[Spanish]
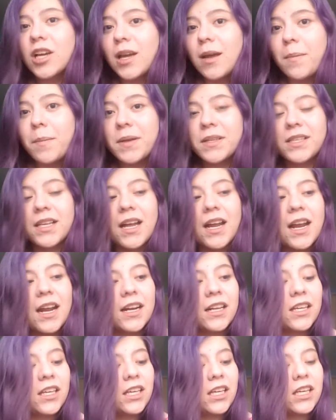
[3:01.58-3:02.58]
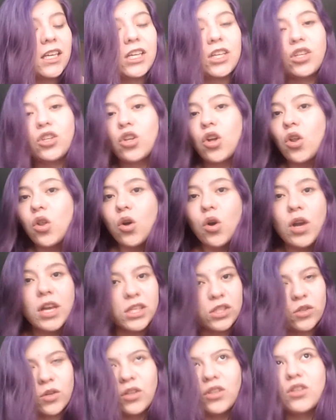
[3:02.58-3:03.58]
lo que va a pasar y todo
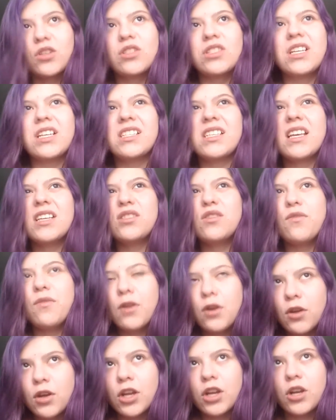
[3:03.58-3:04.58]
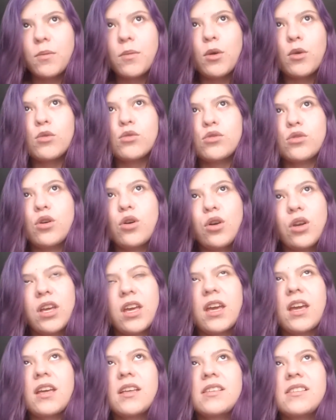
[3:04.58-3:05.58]
eso. Entonces eso fue lo que no me gustó,
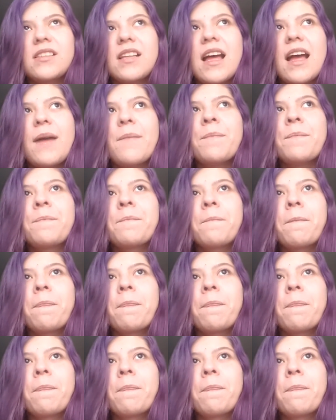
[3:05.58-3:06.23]
que esta